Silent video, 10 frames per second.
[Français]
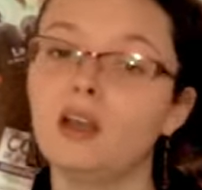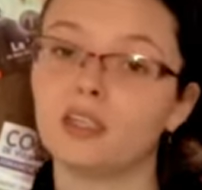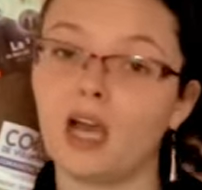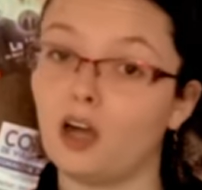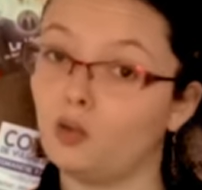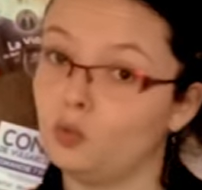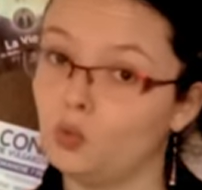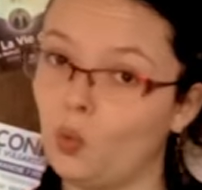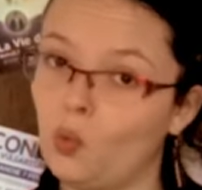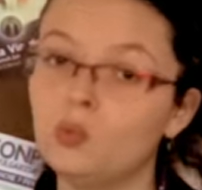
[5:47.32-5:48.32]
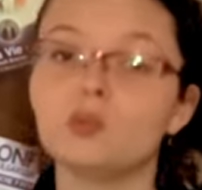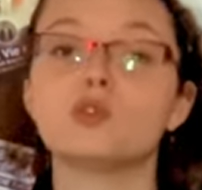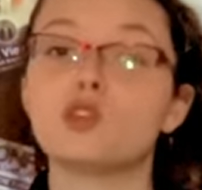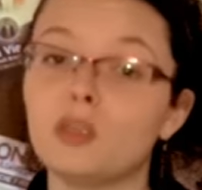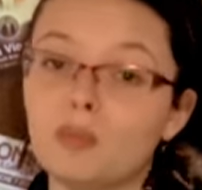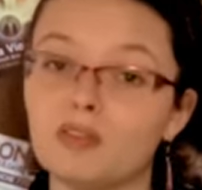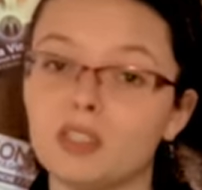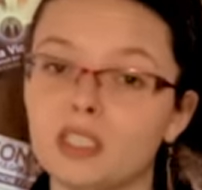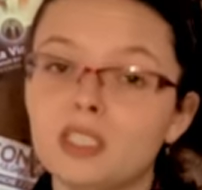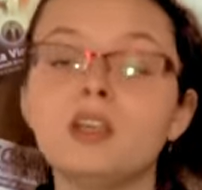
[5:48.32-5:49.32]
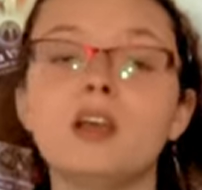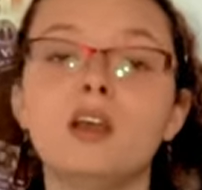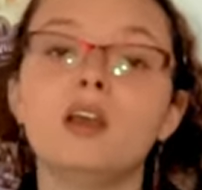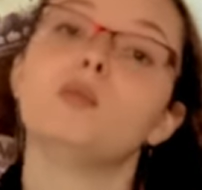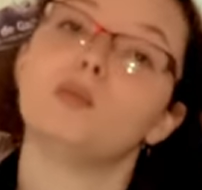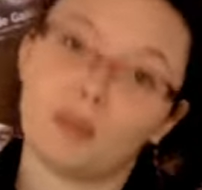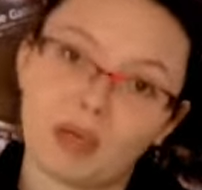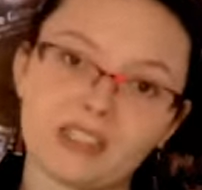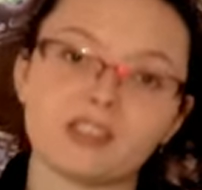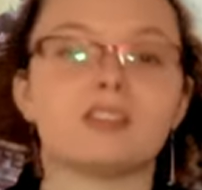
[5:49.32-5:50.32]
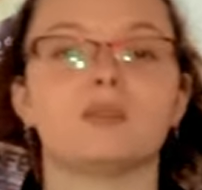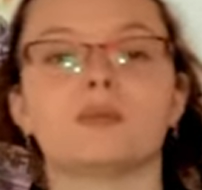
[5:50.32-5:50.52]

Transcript: Car non, ce n'est pas fini, mais presque.